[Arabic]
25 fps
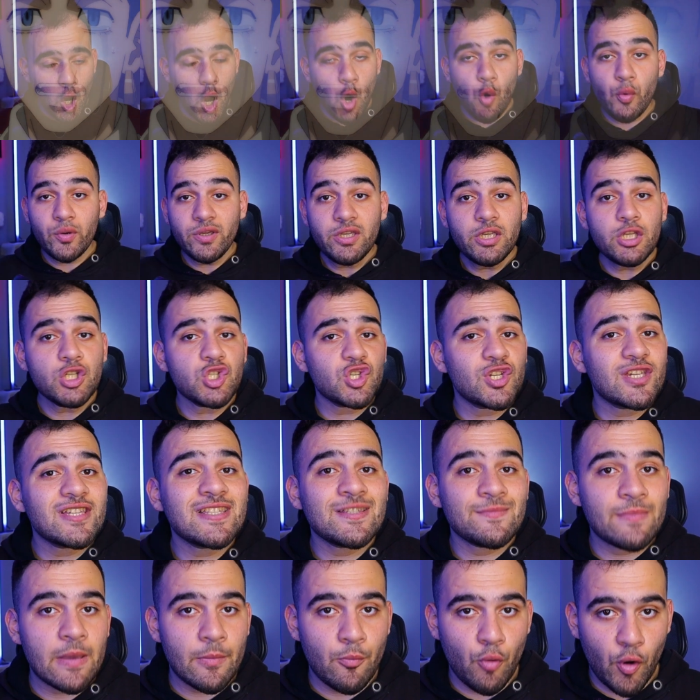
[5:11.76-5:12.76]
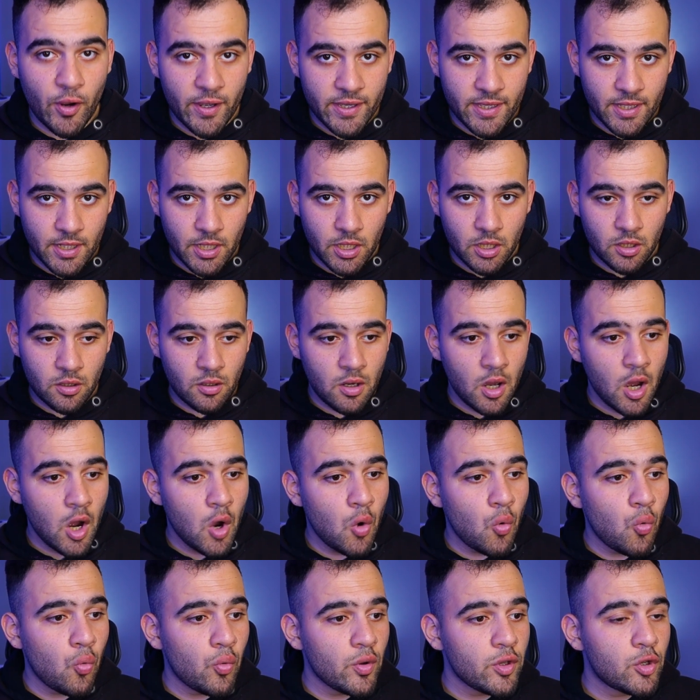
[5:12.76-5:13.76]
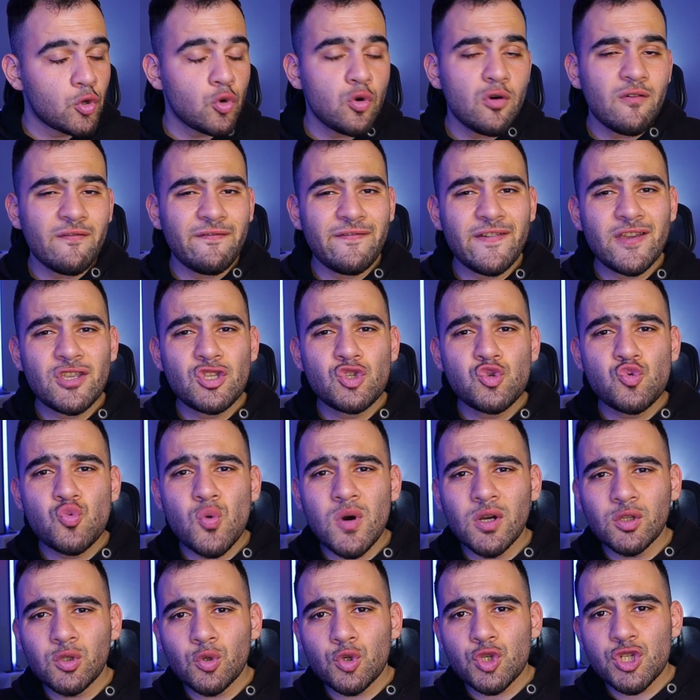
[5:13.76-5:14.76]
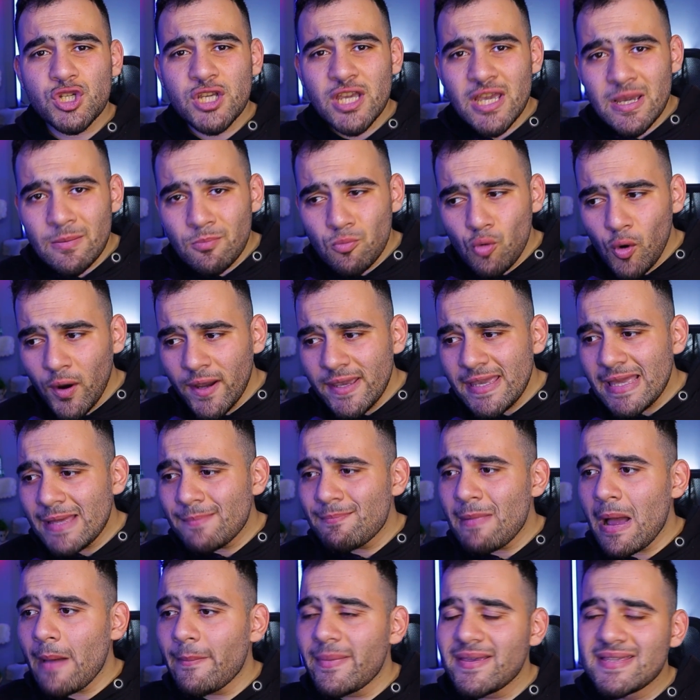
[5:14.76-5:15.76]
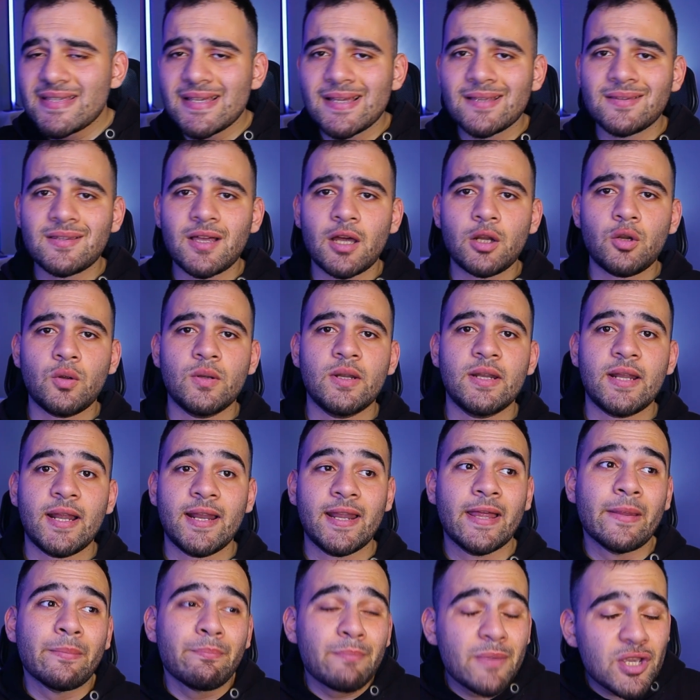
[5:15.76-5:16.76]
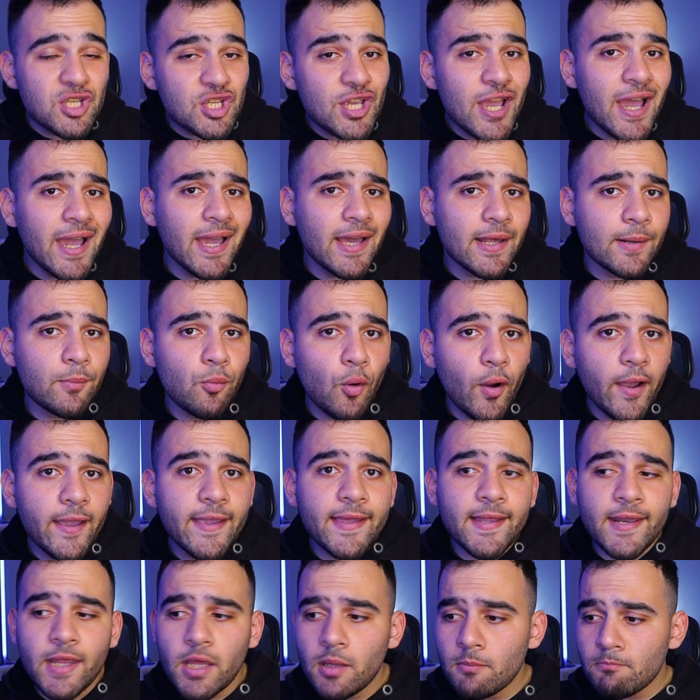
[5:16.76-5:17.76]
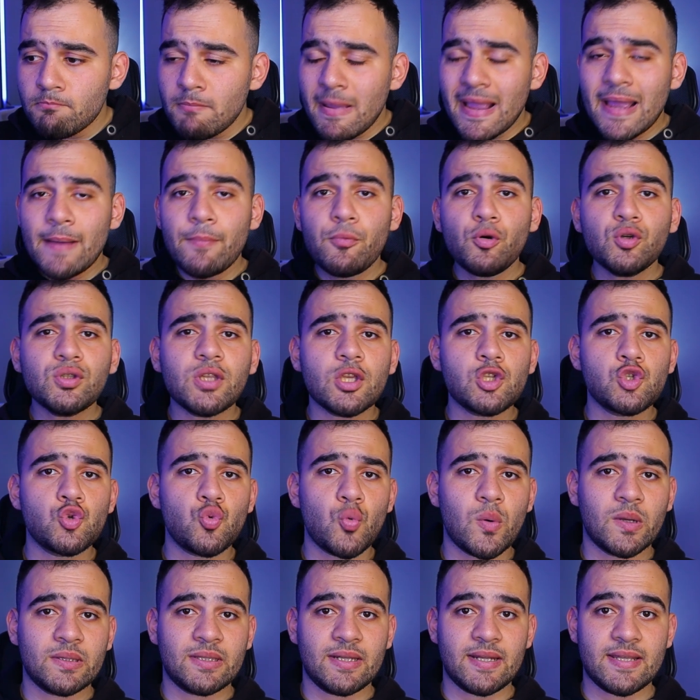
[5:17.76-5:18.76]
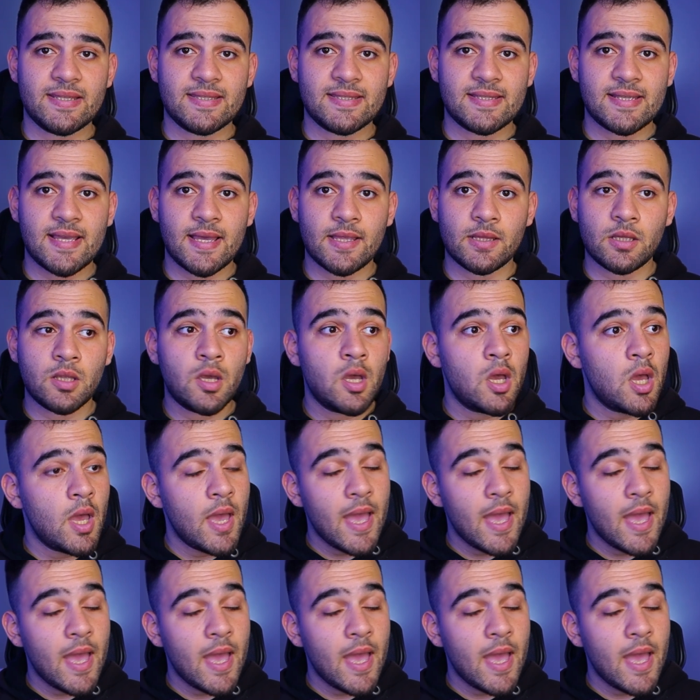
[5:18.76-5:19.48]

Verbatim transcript: او يعيش كذبه معينه او يكون في جواته شيء معين ما بحسن يطالعه للعلن مشاعر معينه مكبوته جوات الانسان